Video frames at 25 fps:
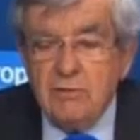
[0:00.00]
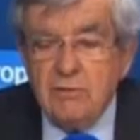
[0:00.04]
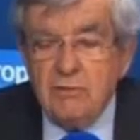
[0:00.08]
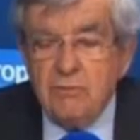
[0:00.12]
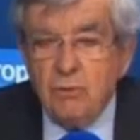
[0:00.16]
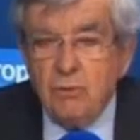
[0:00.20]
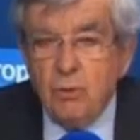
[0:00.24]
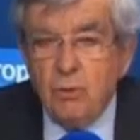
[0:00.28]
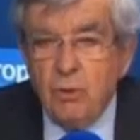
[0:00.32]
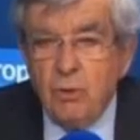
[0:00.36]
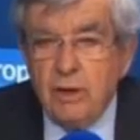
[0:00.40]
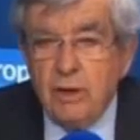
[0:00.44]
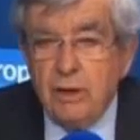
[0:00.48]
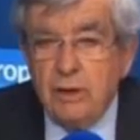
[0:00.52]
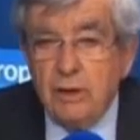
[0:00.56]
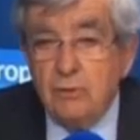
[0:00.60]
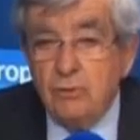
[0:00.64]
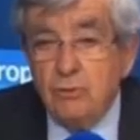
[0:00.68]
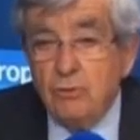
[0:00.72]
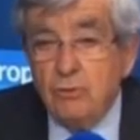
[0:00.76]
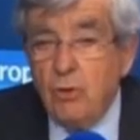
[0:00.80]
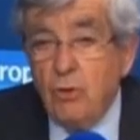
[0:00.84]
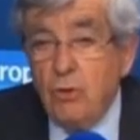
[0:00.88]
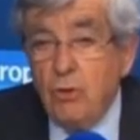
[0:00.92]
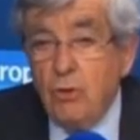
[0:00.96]
socialistes
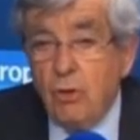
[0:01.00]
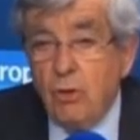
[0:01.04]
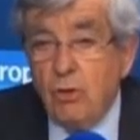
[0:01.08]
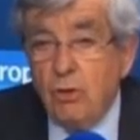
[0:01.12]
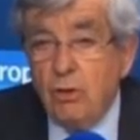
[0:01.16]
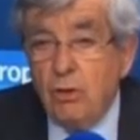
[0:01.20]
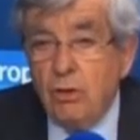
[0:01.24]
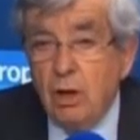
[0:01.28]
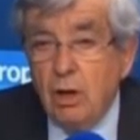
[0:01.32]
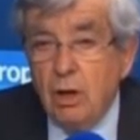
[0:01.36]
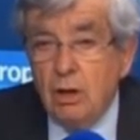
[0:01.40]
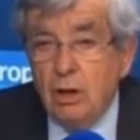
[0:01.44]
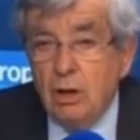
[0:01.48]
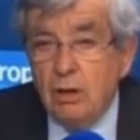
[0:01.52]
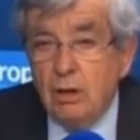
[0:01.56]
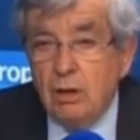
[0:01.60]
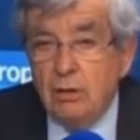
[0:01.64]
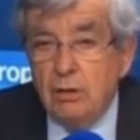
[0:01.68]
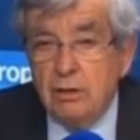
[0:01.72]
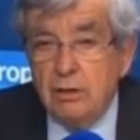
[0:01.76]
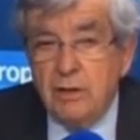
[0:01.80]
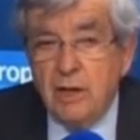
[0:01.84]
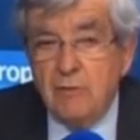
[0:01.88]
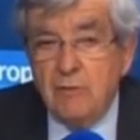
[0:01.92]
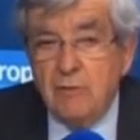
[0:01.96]
auraient tort
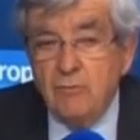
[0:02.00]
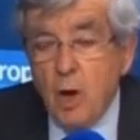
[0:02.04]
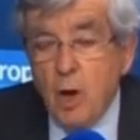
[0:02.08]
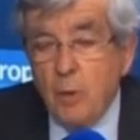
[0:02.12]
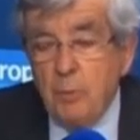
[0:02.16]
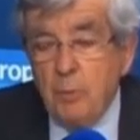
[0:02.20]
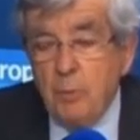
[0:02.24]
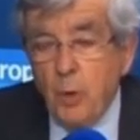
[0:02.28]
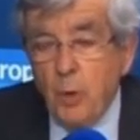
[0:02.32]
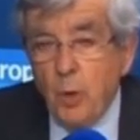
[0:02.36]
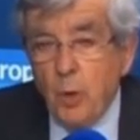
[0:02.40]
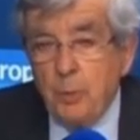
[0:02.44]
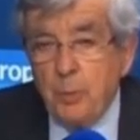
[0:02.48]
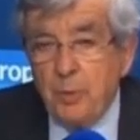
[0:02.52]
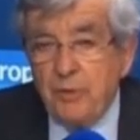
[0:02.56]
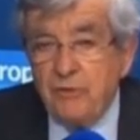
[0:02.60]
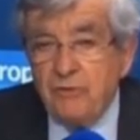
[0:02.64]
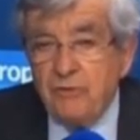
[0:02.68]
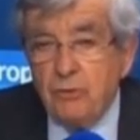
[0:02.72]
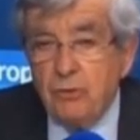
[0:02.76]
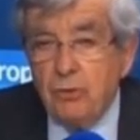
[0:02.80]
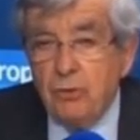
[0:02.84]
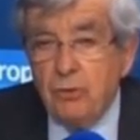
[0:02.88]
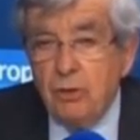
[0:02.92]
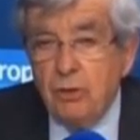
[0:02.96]
euh, d'avoir
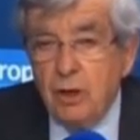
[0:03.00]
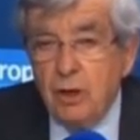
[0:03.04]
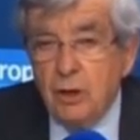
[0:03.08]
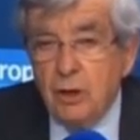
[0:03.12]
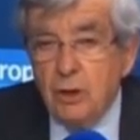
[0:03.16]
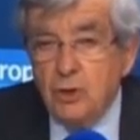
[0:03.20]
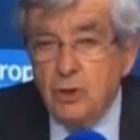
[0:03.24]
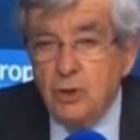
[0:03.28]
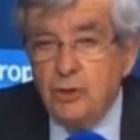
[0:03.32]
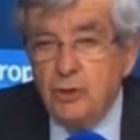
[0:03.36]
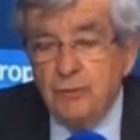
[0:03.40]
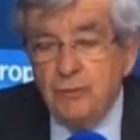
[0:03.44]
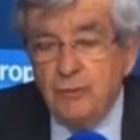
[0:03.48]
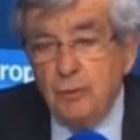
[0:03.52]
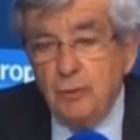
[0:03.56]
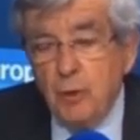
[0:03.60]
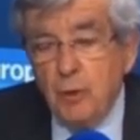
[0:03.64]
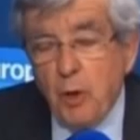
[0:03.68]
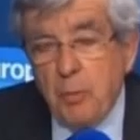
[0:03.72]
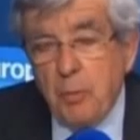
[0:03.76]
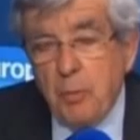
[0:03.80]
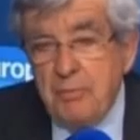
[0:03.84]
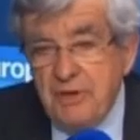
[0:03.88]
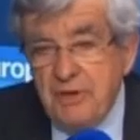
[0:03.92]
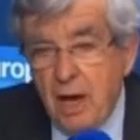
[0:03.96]
peur parce que je
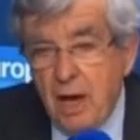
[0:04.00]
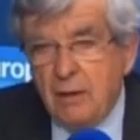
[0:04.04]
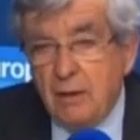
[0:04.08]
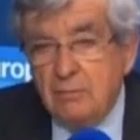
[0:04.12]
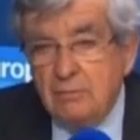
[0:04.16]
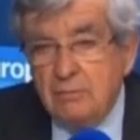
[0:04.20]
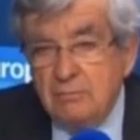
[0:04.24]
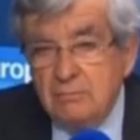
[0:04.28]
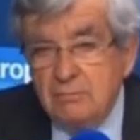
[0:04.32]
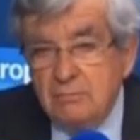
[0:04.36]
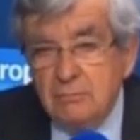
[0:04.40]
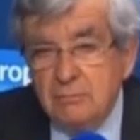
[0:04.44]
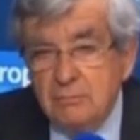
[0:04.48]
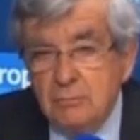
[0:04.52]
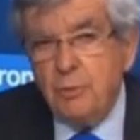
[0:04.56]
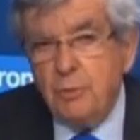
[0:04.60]
veux leur bien.